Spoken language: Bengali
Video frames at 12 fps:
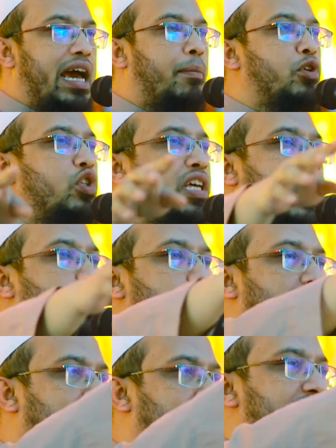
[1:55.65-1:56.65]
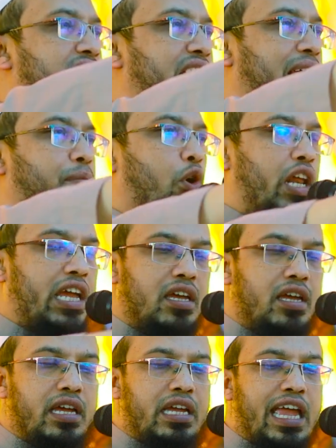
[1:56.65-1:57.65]
আমি যদি এখন চ্যালেঞ্জ দিয়ে বলি
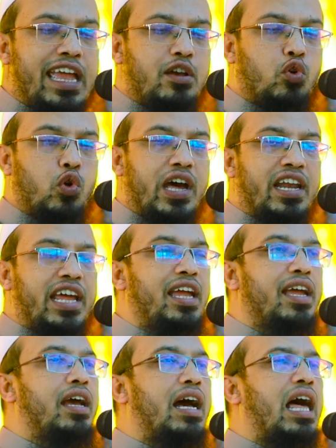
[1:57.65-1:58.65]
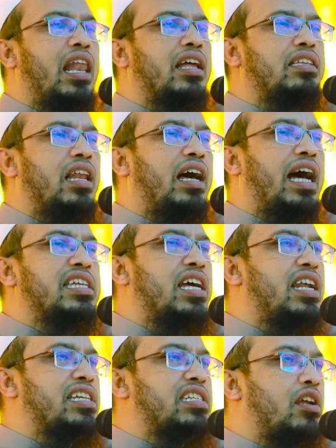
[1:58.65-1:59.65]
এই কোরআনে আল্লাহ তালা
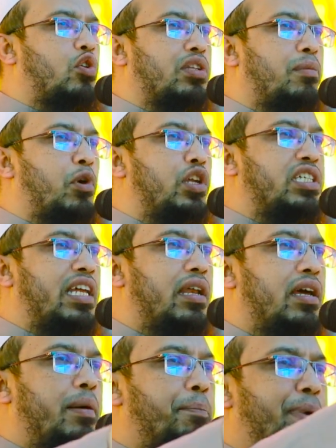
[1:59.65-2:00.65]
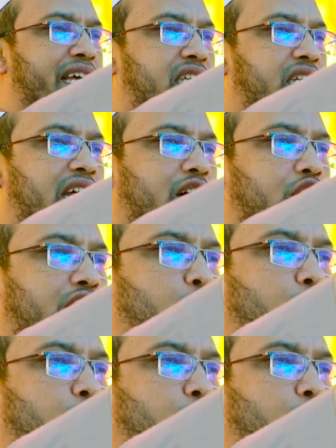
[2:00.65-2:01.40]
হাজার হাজার কথা বলেছেন পাঁচটা কথা